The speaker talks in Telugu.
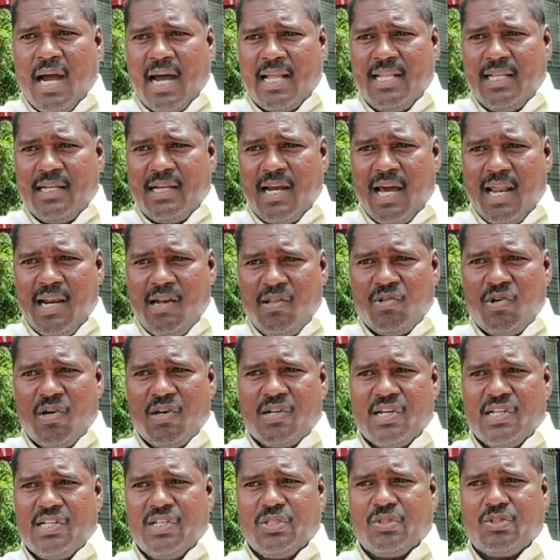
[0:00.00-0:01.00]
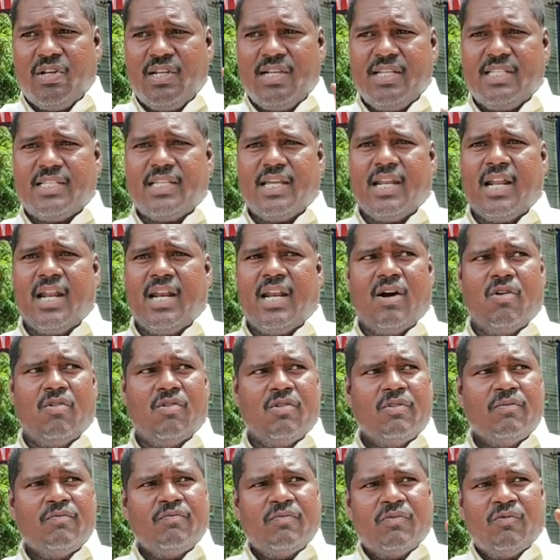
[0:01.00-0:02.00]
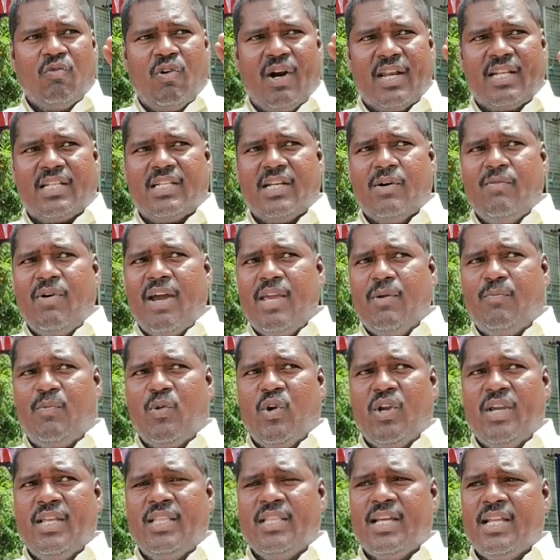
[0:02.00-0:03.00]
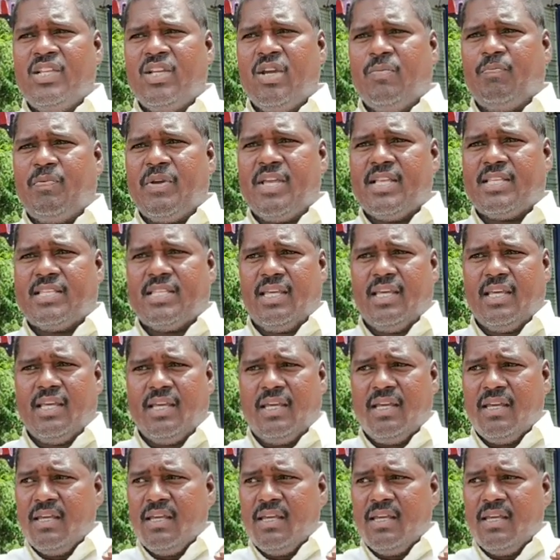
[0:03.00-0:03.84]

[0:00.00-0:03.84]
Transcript: అధికారులను తోలుకొచ్చి తొలగిస్తానన్నావు వర్షం అయిపోయిందని చెప్పేసి